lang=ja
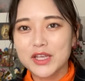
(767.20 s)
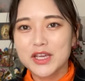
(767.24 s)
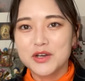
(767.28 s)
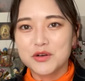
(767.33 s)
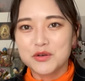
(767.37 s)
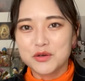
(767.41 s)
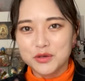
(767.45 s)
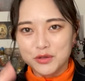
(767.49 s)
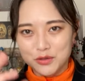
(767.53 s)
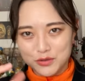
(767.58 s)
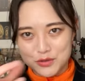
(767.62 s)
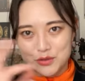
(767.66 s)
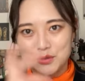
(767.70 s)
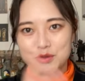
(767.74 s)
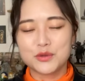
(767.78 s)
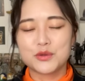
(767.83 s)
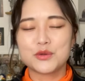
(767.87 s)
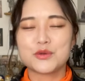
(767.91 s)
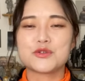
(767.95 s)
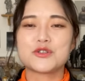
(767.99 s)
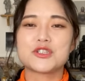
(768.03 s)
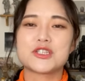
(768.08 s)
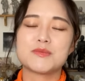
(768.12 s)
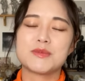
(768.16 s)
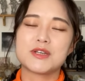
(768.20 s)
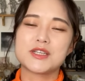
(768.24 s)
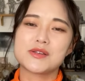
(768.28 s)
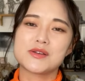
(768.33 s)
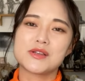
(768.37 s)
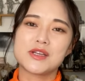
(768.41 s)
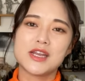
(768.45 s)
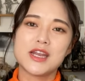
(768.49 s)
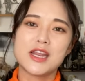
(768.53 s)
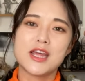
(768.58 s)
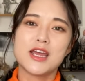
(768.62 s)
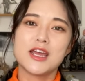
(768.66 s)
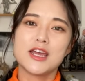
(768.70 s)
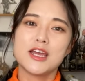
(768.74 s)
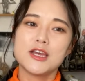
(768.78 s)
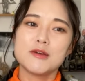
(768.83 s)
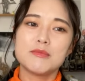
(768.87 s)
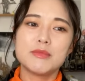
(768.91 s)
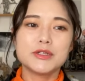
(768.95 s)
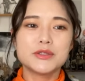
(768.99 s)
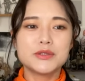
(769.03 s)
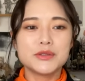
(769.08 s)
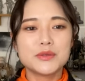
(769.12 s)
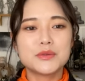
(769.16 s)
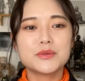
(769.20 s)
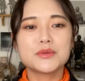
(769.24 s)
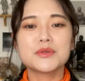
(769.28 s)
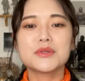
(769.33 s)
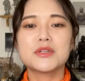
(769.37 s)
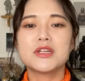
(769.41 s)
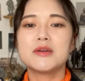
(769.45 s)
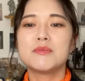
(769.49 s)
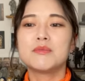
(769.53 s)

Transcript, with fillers: これのちょうど登場しますのでね。まあ、ということで、